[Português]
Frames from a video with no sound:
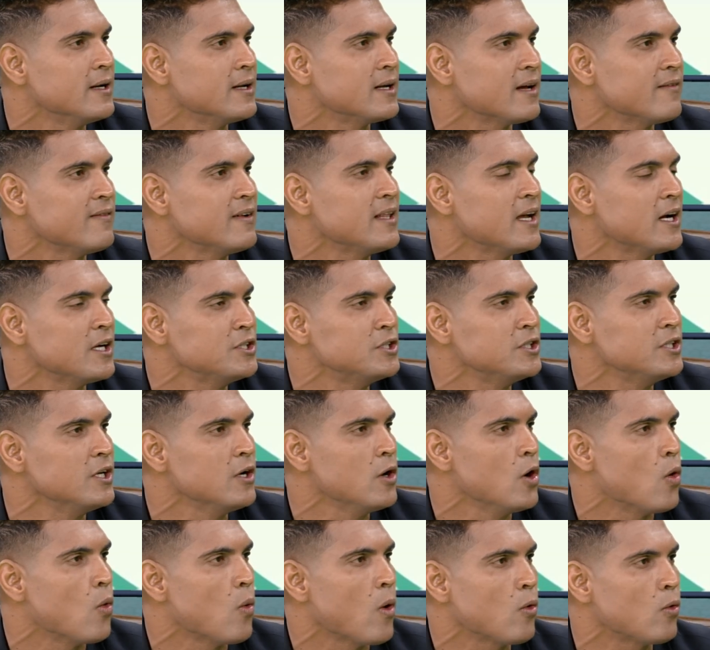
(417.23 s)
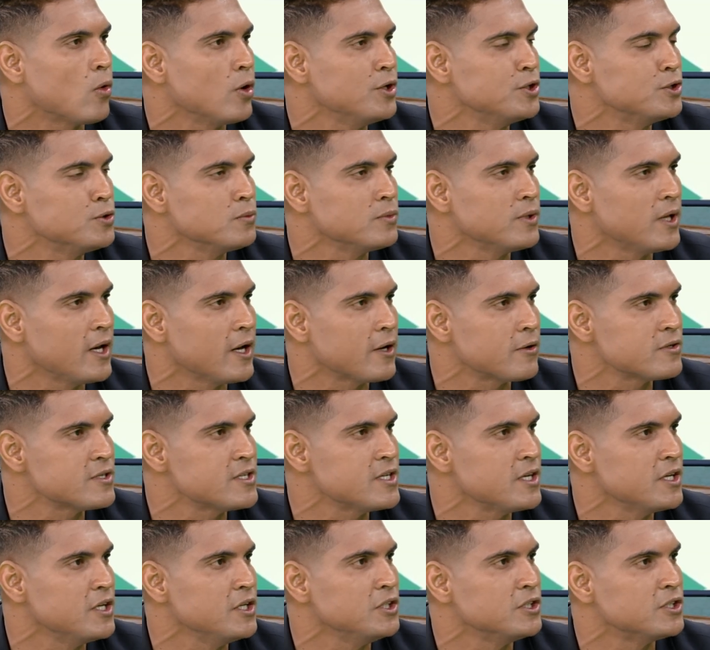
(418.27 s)
Na verdade, o alcoolismo dele era o
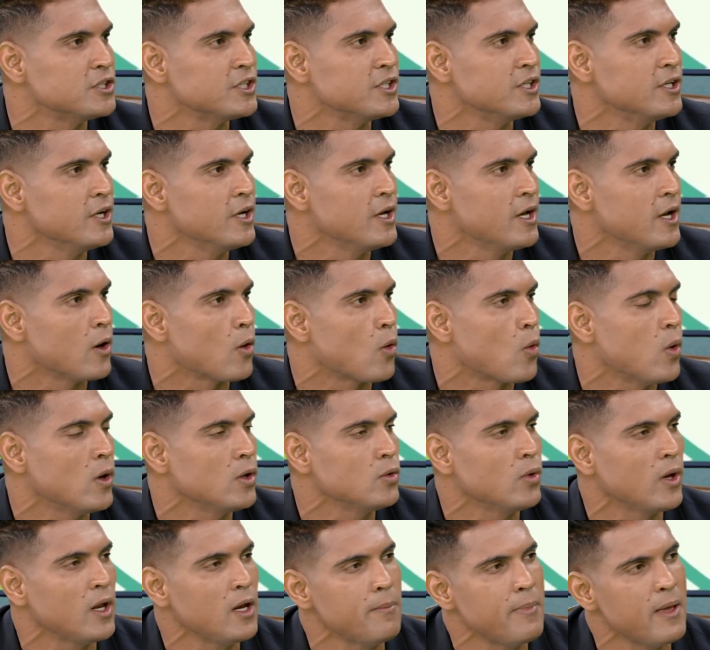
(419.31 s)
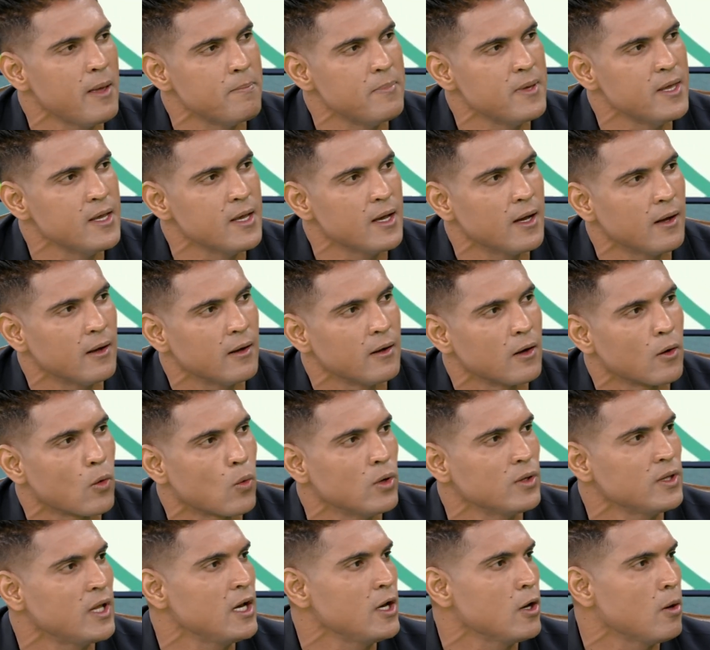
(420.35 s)
seguinte: quando ele bebia,
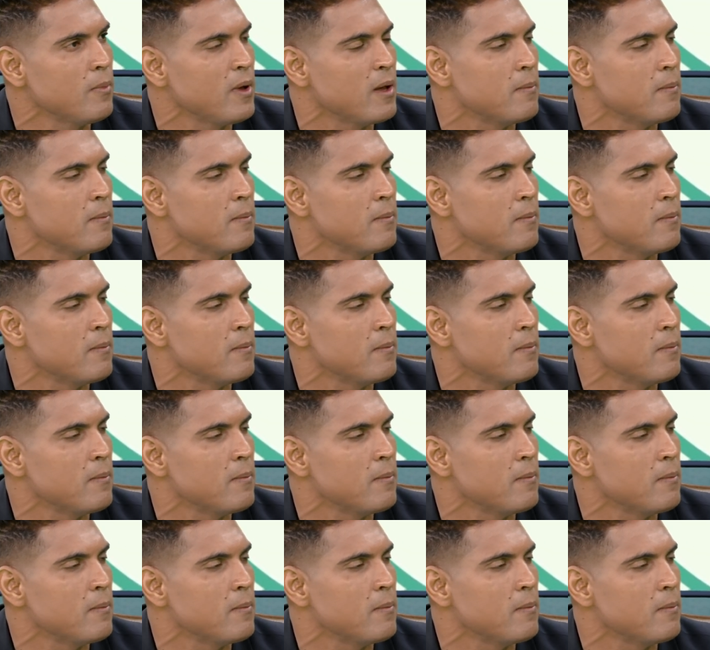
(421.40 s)
quando ele não